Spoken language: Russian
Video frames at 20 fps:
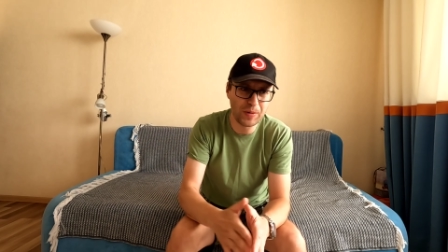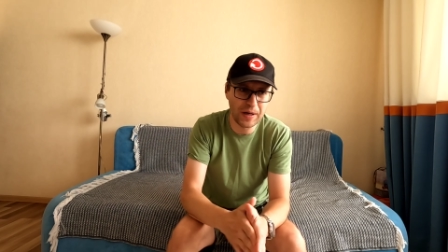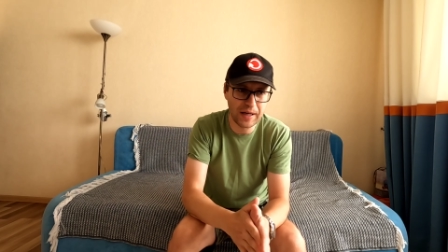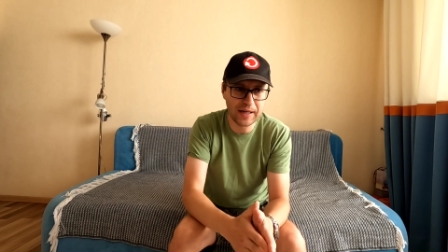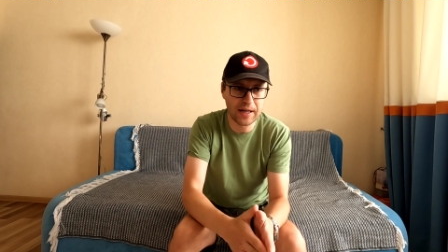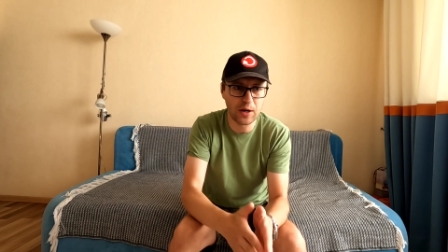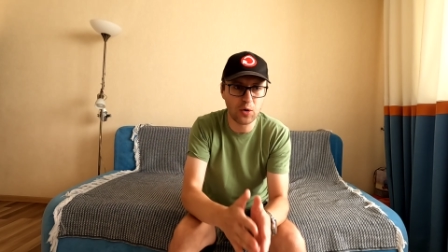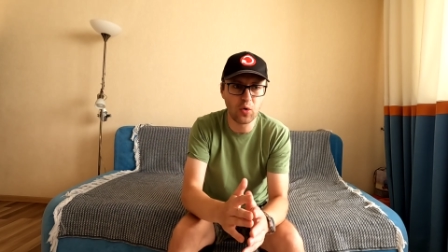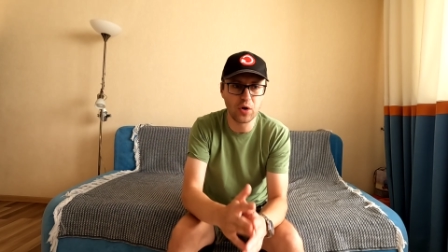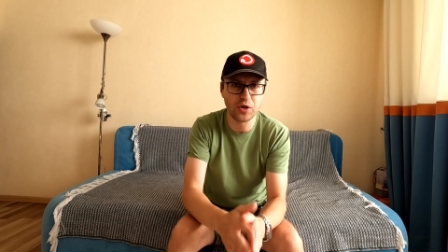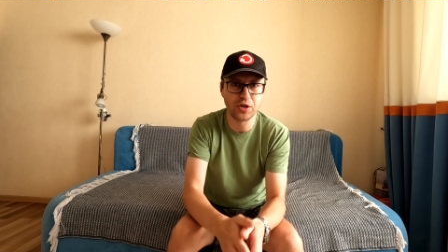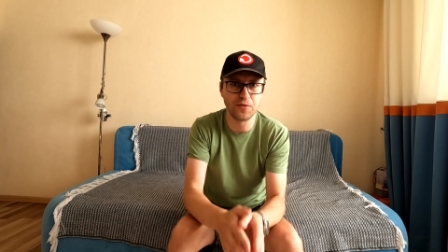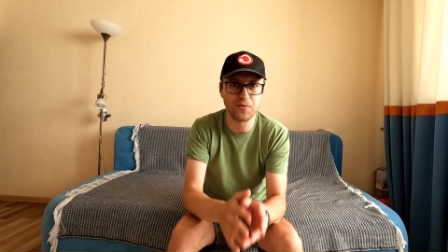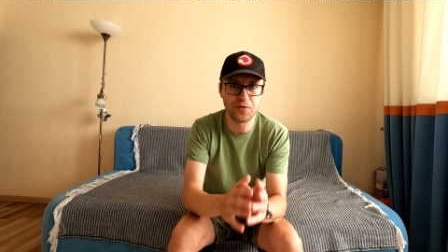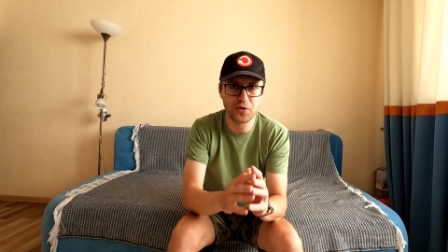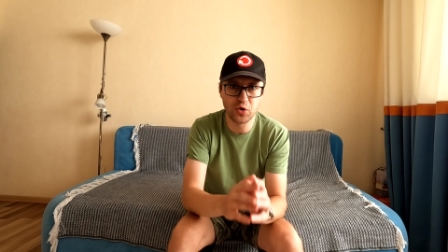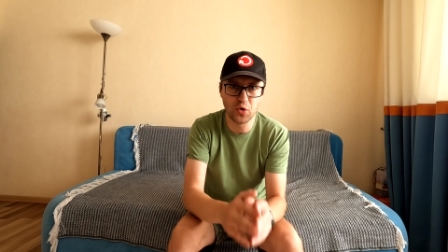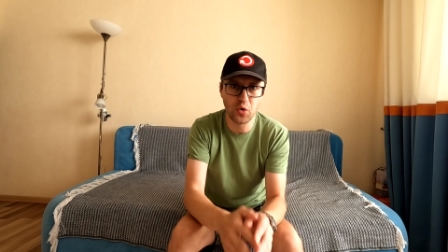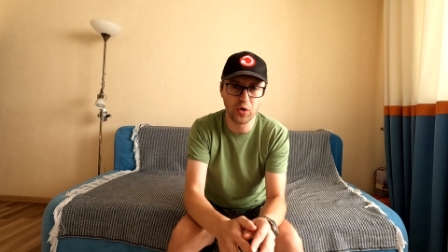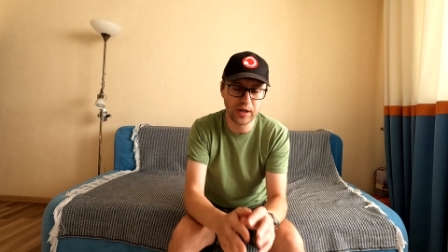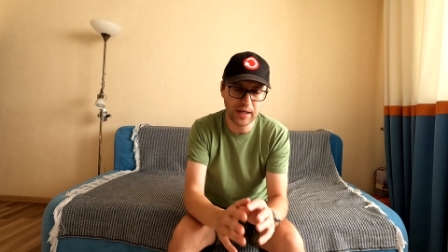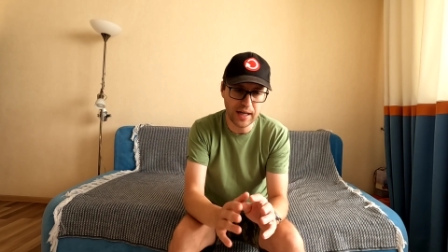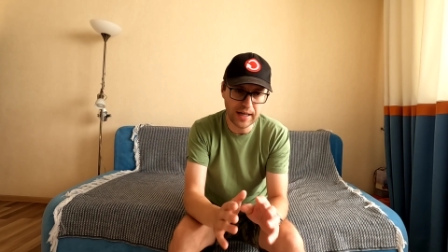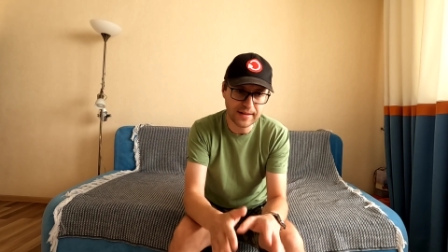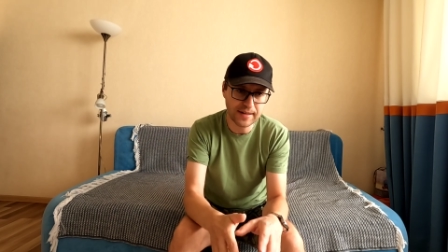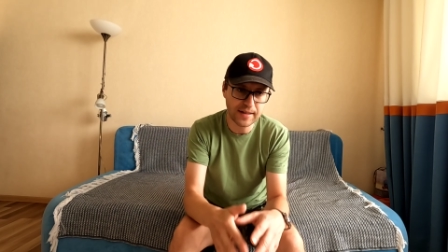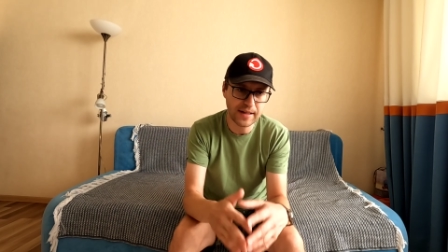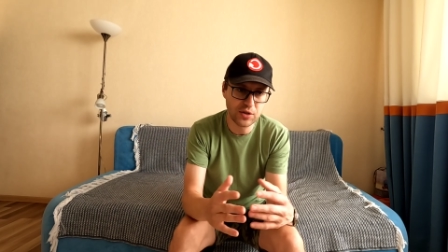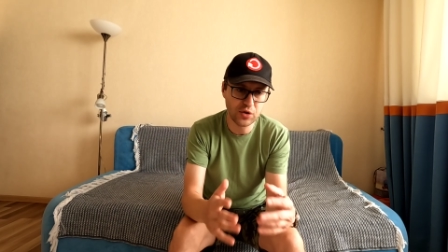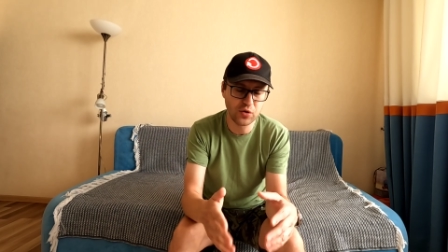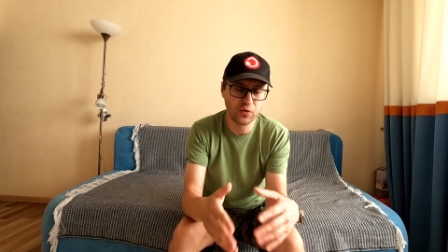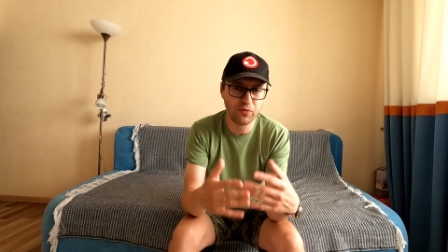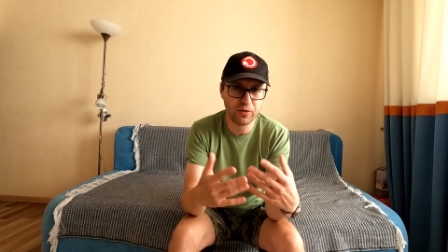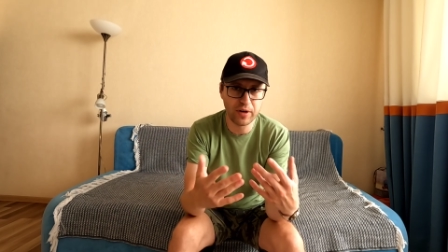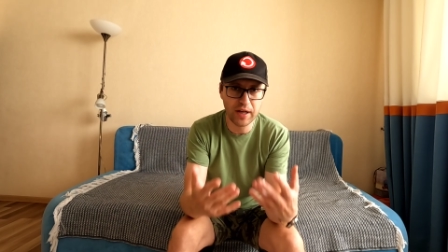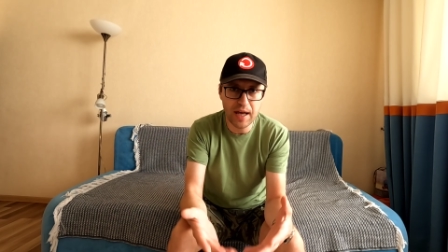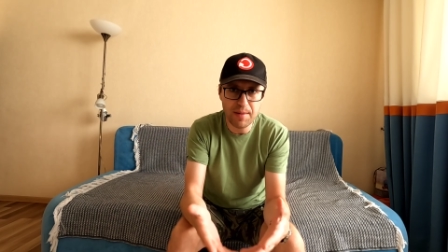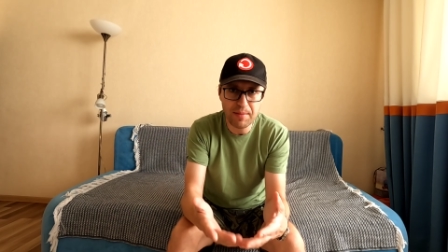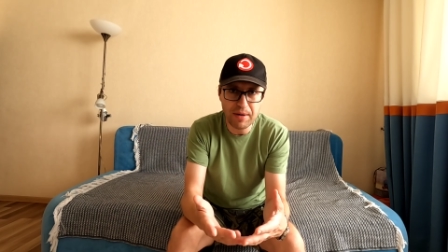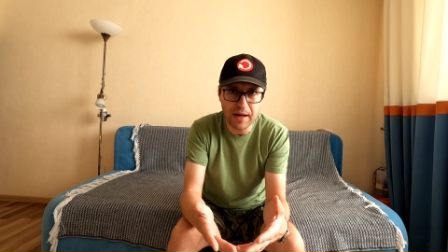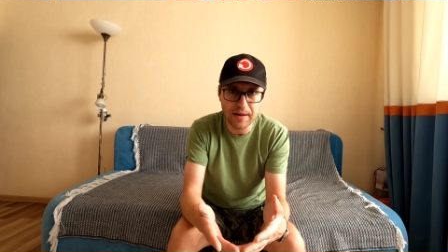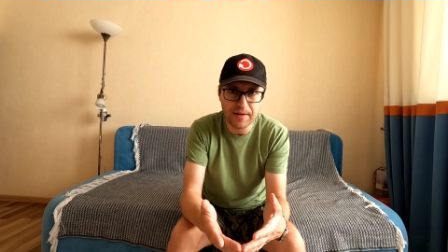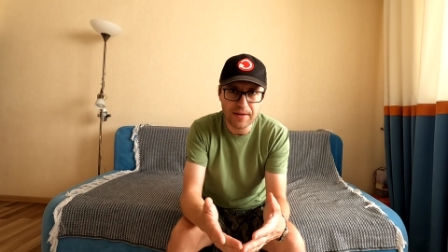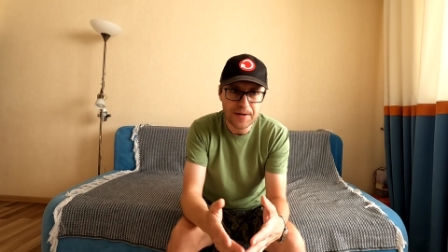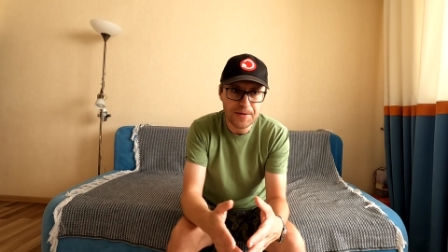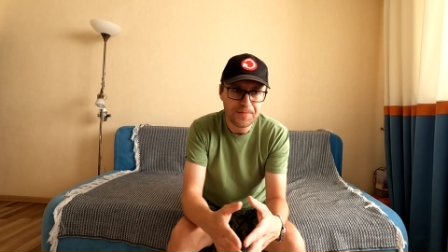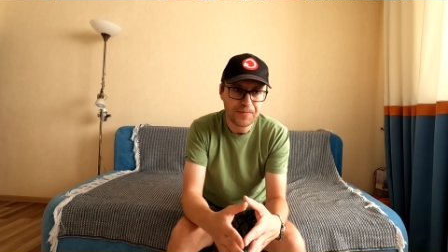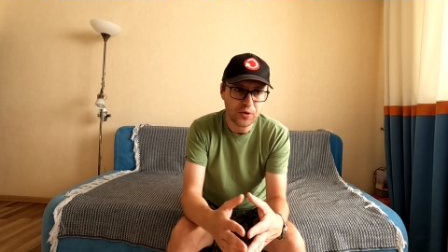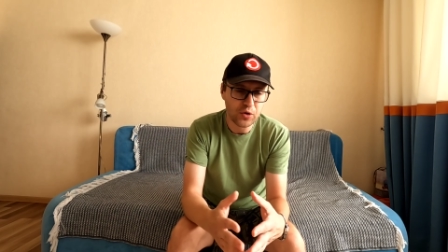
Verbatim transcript: Короче, все, я трачу время,